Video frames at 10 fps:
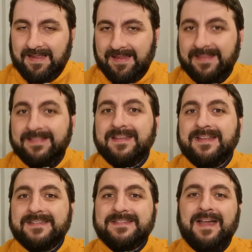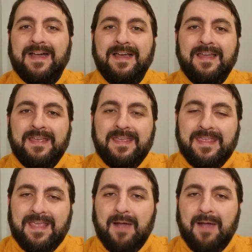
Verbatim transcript: la gente que está eh,